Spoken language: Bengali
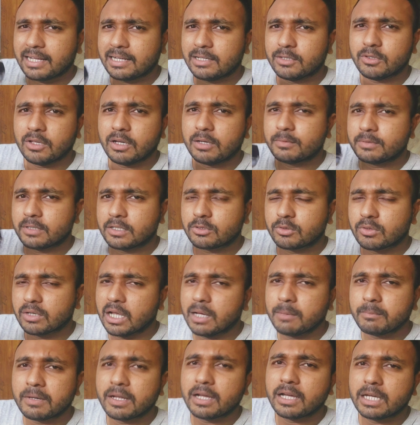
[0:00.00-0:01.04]
রাখলে তো আসলে
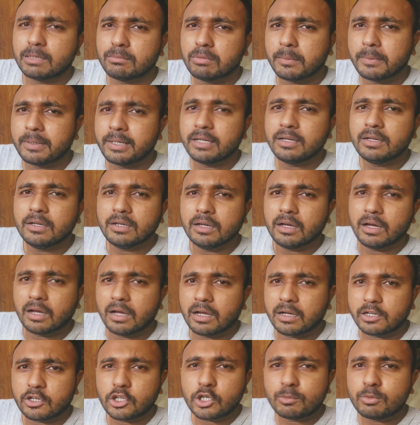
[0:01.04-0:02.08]
আমরা এভাবে
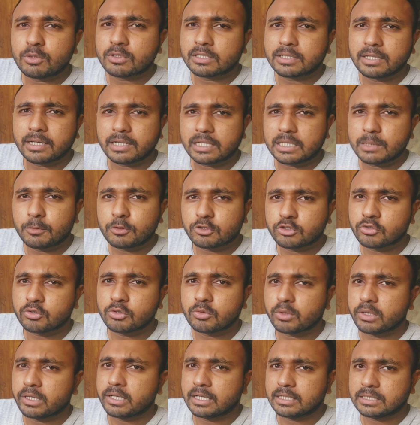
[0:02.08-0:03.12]
গৃহবন্ধে থাকতে পছন্দ
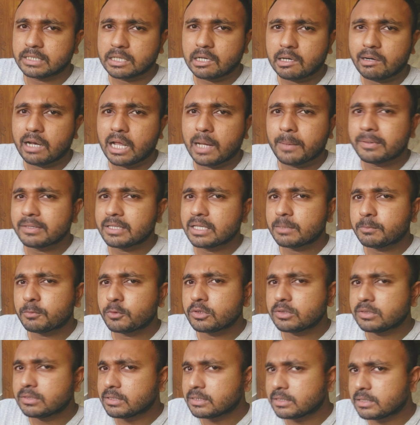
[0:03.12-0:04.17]
করি না যে কারণে আমাদের
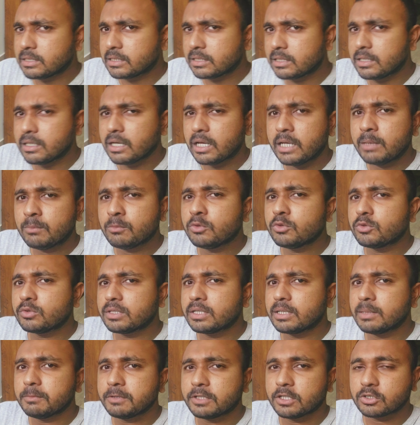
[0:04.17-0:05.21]
পরিস্থিতি এই
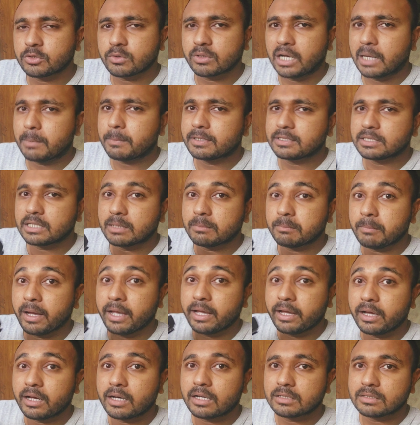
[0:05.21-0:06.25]
মুহূর্তে বিশেষ করে আমরা যারা
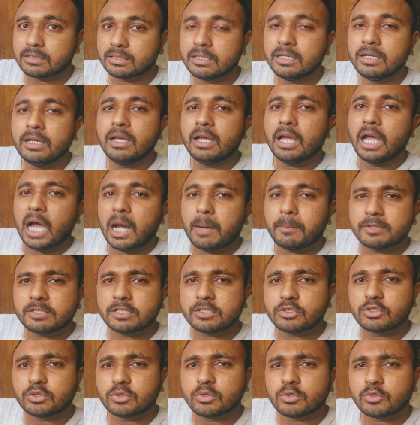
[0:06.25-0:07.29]
বাইকার আছি
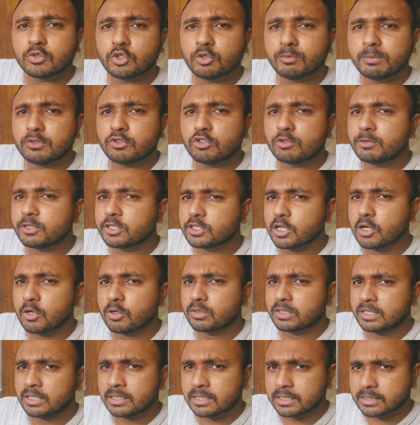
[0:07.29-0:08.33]
আমাদের জন্য খুবই দুর্বিষহ
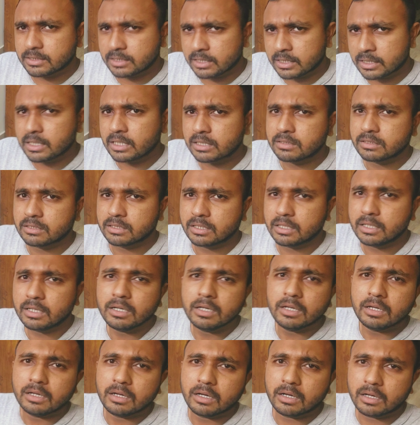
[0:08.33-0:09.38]
দিন দিন যাচ্ছে
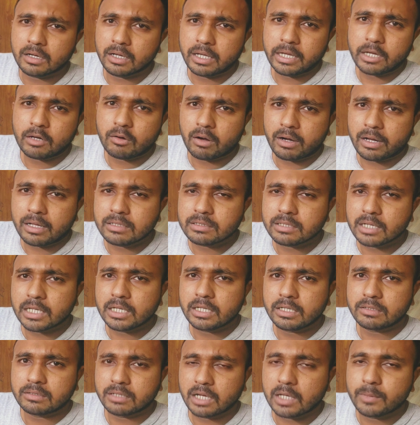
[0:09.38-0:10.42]
এই
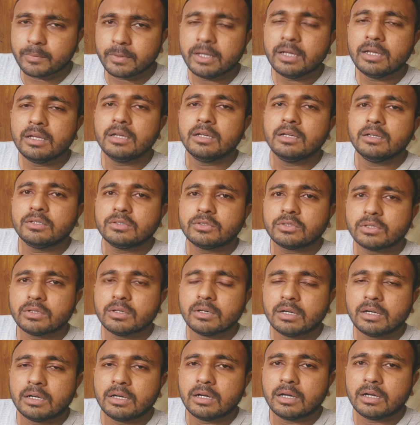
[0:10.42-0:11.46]
কোয়ারেন্টাইনের টাইমে সো
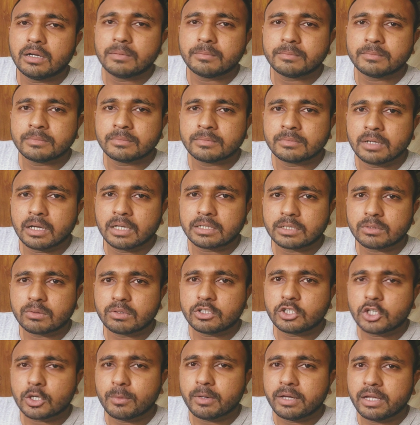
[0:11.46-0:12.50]
uh, আশা
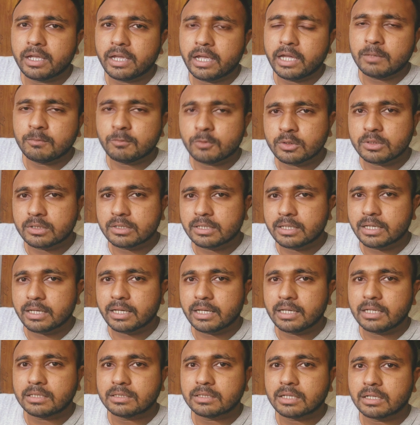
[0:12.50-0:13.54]
করি সবাই এর মধ্যে
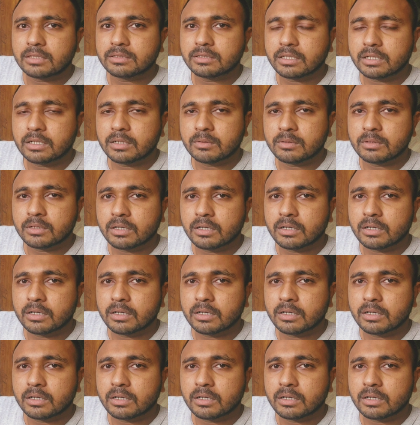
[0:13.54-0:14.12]
থেকে যার যার